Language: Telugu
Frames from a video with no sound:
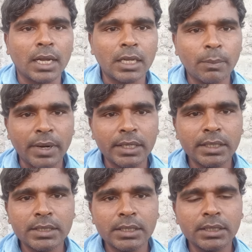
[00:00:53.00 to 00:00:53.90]
అలా
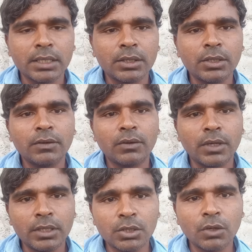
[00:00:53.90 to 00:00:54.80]
పండించి ఎన్ని
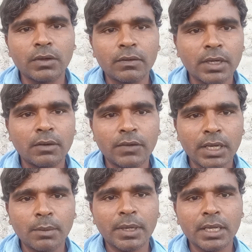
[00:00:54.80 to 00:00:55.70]
ఎంతో వ్యవయ
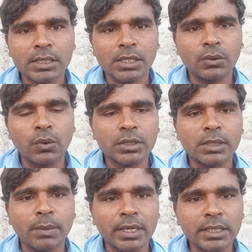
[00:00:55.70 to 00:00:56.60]
వ్యయ ప్రయాసాలు కూర్చి
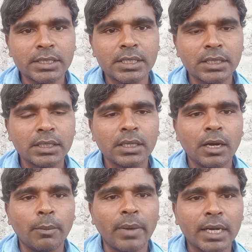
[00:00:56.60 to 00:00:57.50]
పండించి
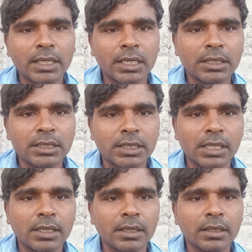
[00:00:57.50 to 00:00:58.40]
మార్కెట్కి
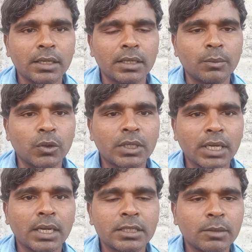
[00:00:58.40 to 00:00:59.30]
తీసుకెళ్తే
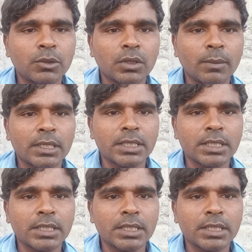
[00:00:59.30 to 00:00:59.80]
ముఖ్యంగా నేను చెప్తున్న మన